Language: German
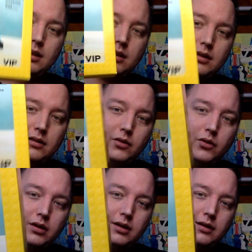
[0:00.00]

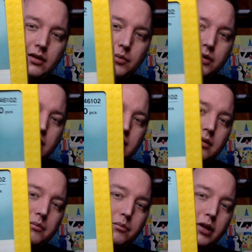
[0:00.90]
äh, dieses
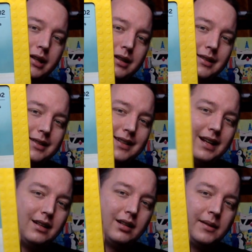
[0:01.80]
hübsche
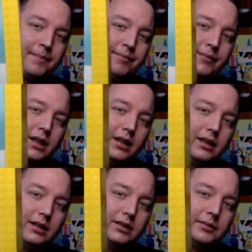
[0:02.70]
Brick-Set.
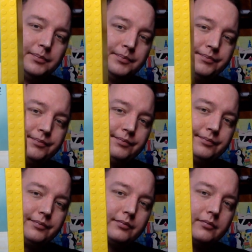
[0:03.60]
Ähm,
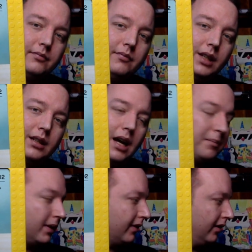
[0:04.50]

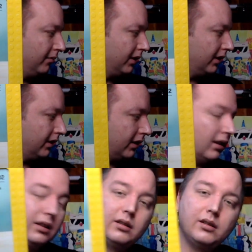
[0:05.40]
gab es nämlich
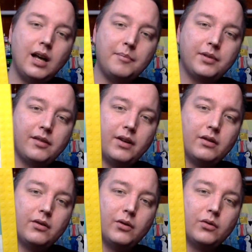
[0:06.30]
äh, ab
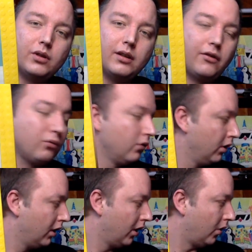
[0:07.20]
200 Euro dazu.
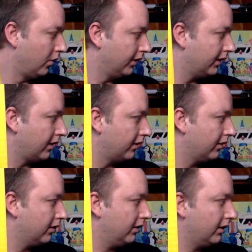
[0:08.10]
Und ich
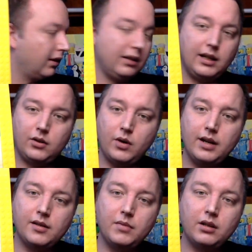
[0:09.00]
hatte den Ecto
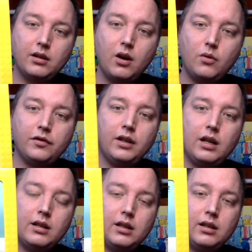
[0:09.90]
1 mir gekauft, der
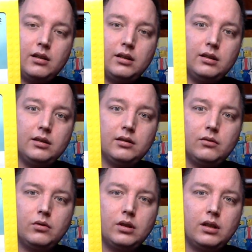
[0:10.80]
hat ja äh,
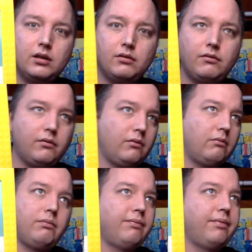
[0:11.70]

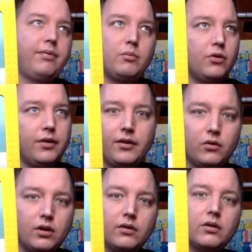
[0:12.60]
195
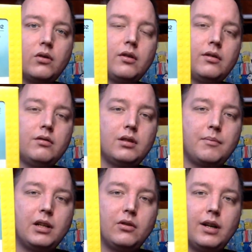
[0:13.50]
oder so gekostet und
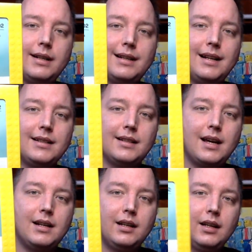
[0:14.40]
habe dann noch eine
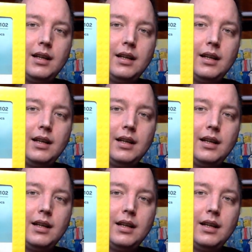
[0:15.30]
Kleinigkeit